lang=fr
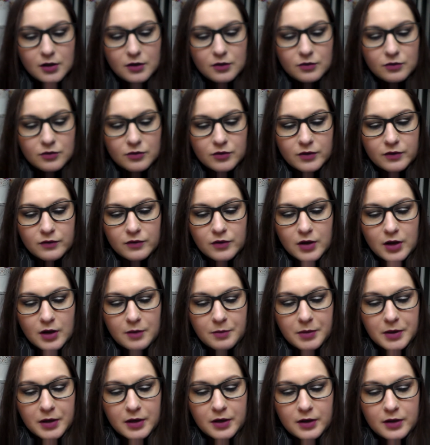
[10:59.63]
Donc je vais voir
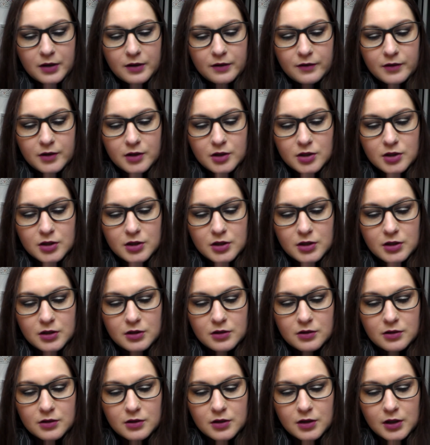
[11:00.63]
après un lavage si
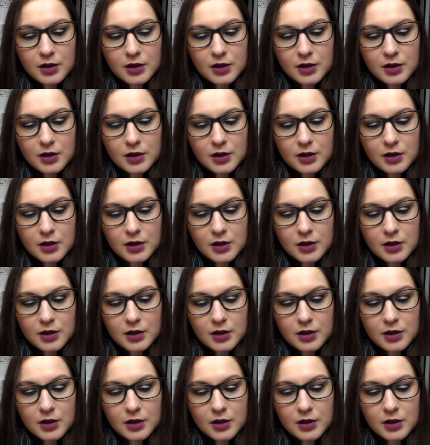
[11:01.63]
euh,